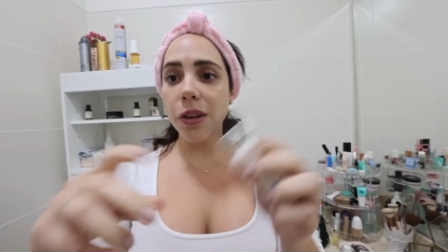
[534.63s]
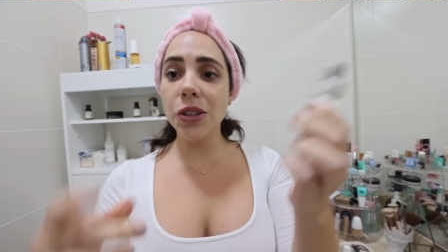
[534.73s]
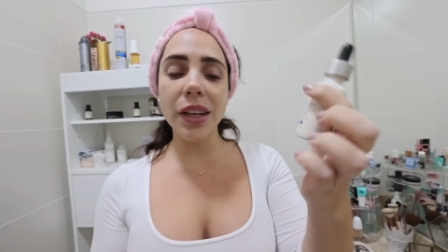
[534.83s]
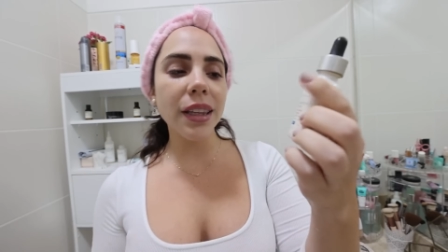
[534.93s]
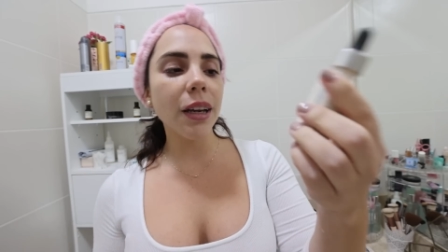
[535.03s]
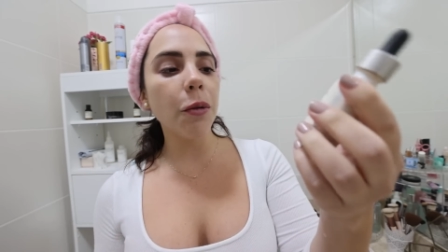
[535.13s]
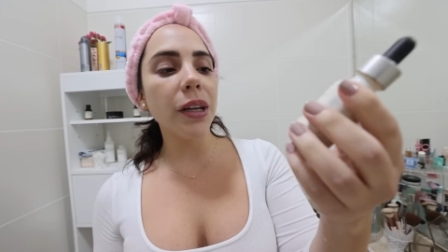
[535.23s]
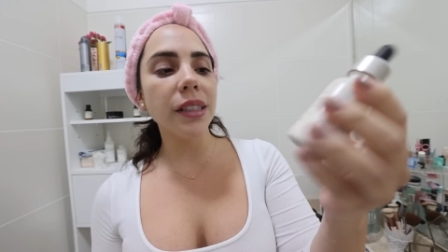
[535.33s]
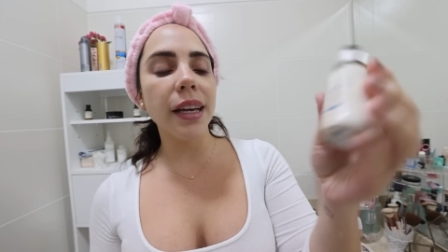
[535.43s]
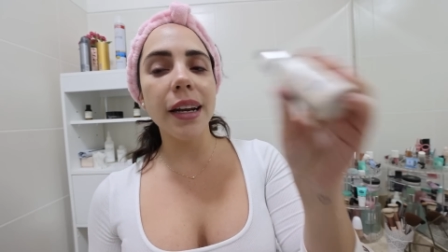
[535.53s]
Lo siguiente
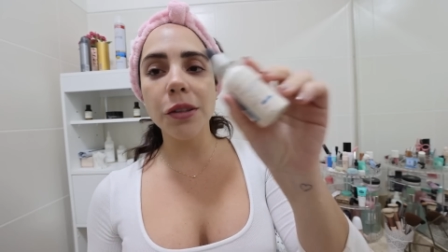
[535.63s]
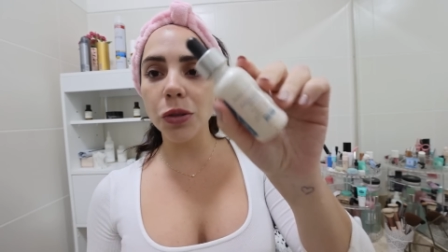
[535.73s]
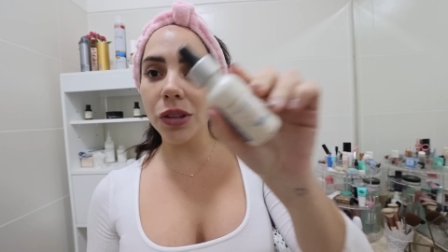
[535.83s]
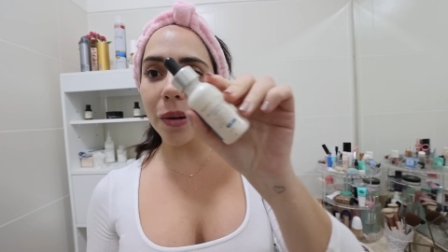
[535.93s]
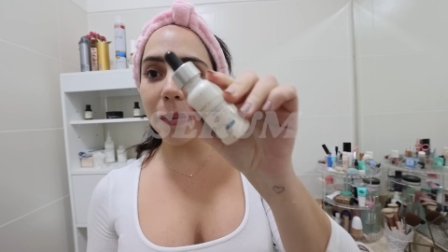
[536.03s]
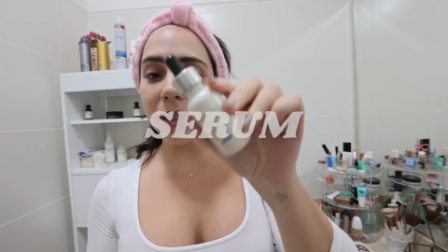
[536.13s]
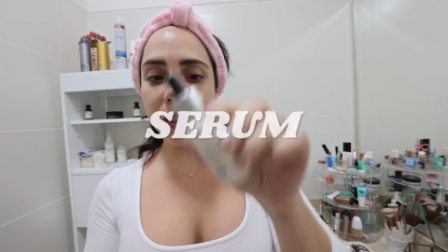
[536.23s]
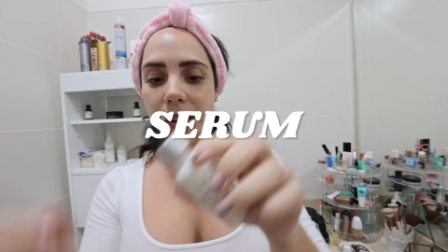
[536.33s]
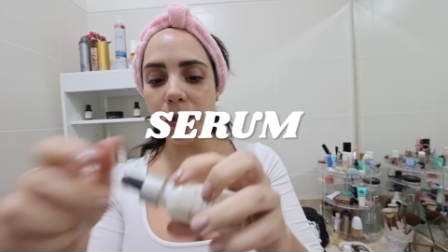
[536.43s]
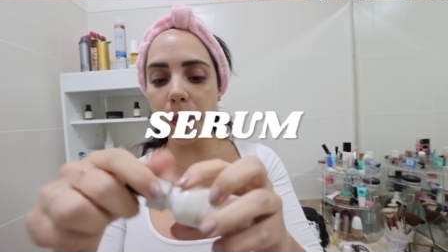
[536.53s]
hacer es usar mi
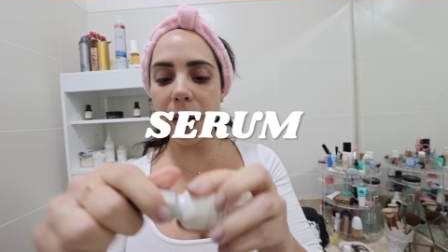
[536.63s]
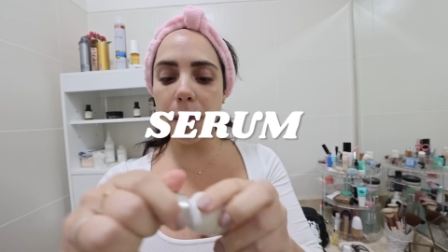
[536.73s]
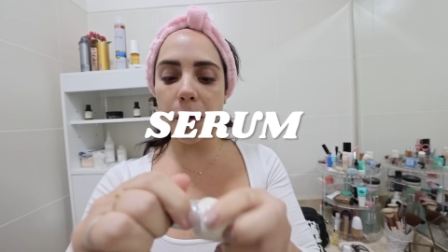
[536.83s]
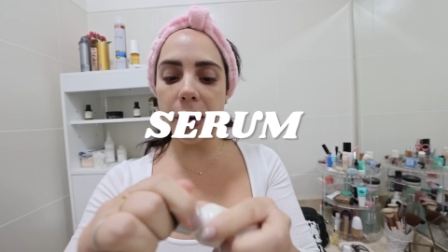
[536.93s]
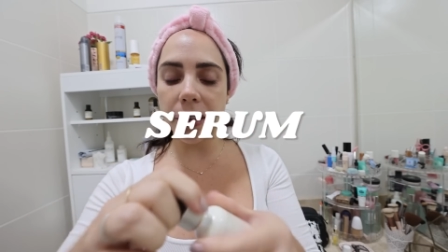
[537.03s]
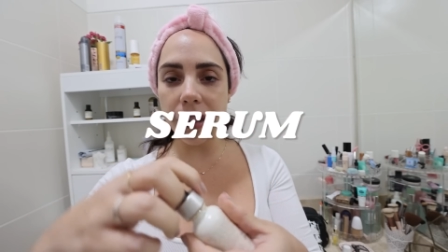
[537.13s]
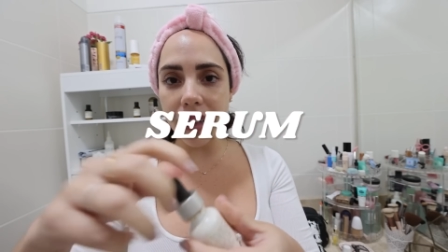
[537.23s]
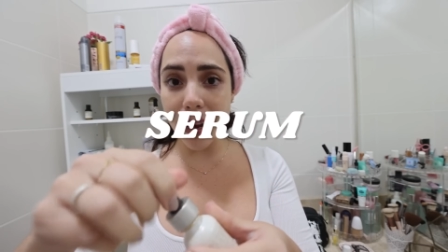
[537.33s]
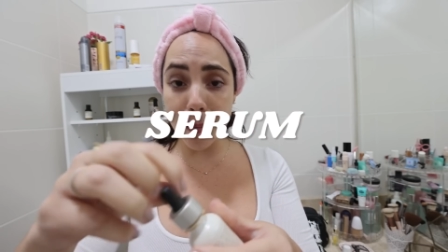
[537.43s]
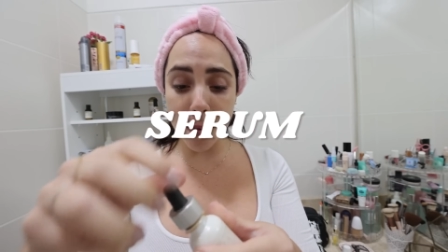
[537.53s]
serum para poder
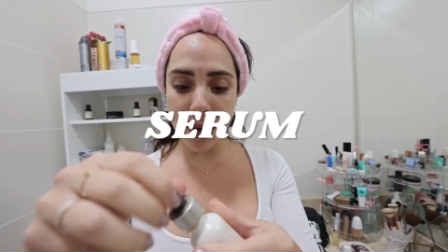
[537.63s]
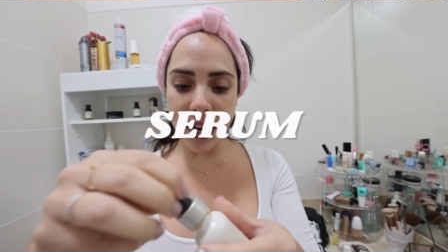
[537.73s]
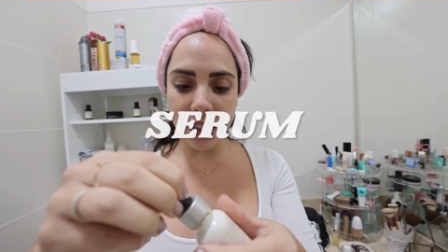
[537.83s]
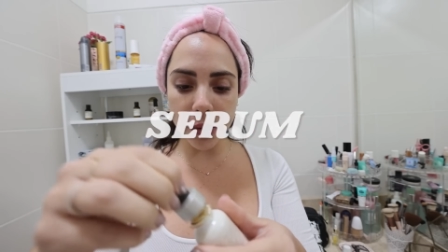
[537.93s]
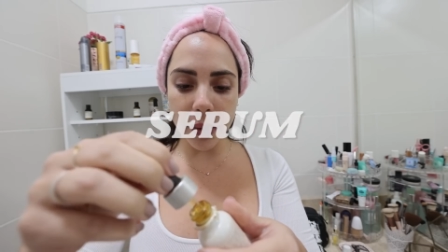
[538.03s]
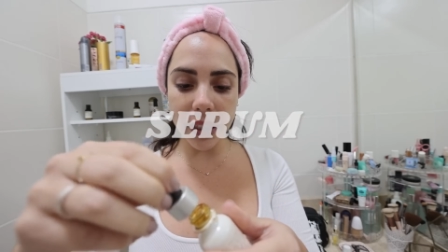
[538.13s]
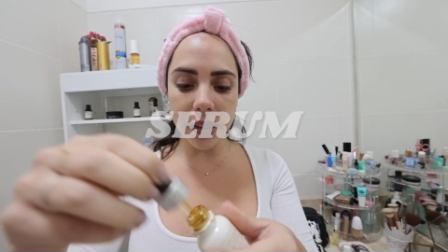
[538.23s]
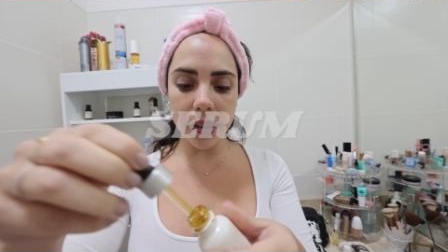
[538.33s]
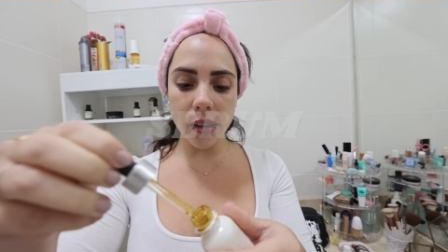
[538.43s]
tratar mi melasma.